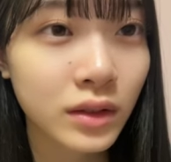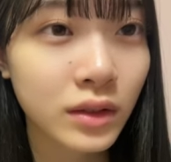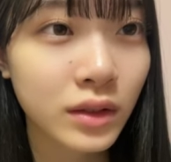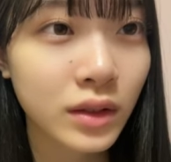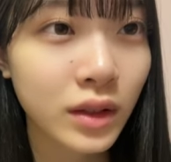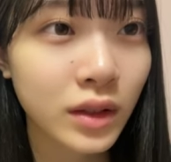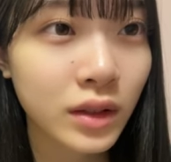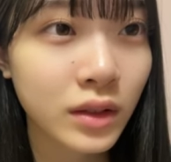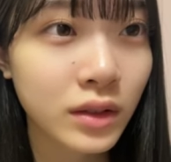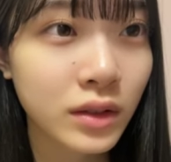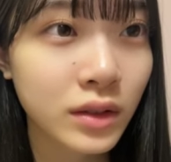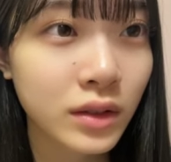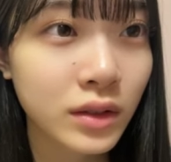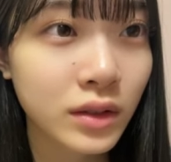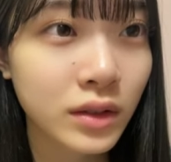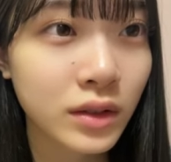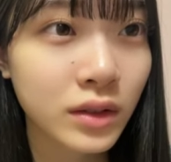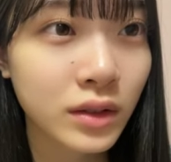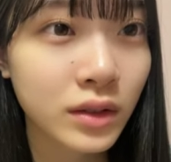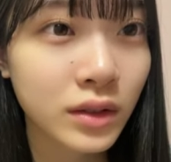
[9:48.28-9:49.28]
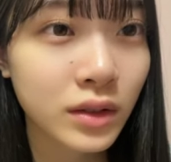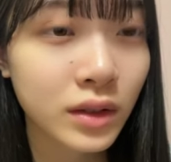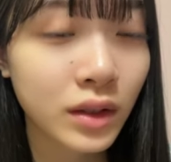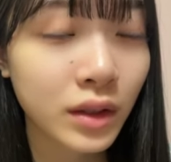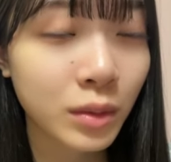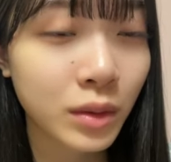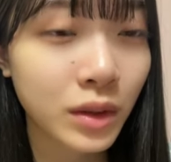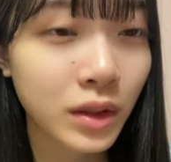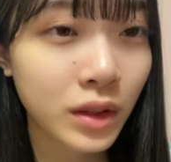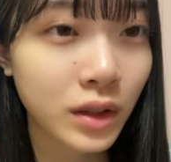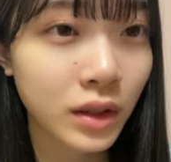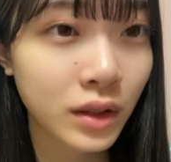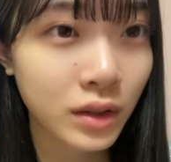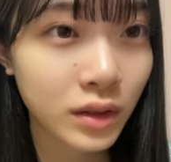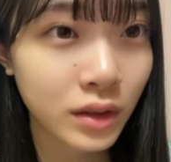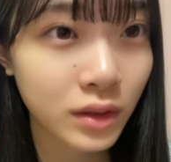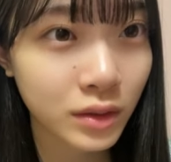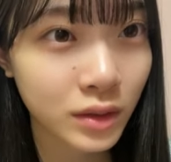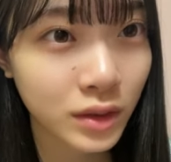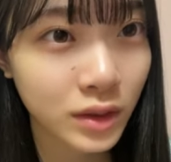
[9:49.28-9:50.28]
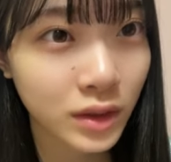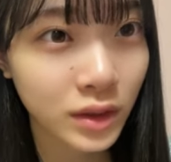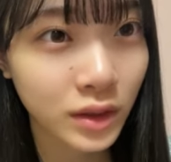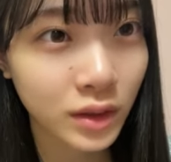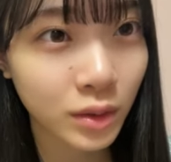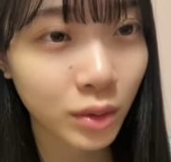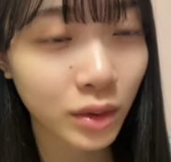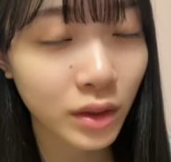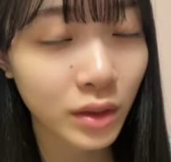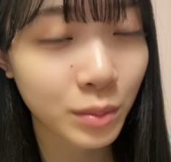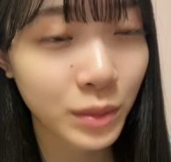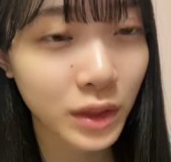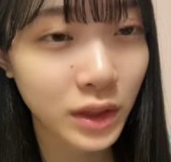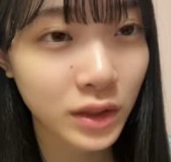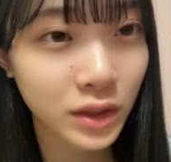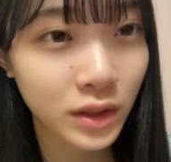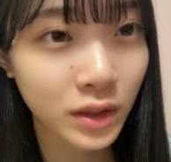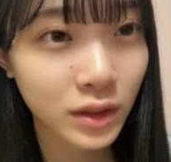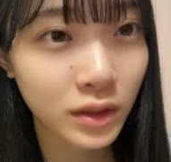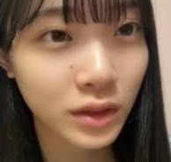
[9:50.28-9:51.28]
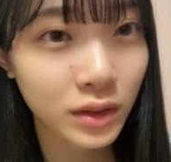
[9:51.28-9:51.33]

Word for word: で会わなかったうちに溶けました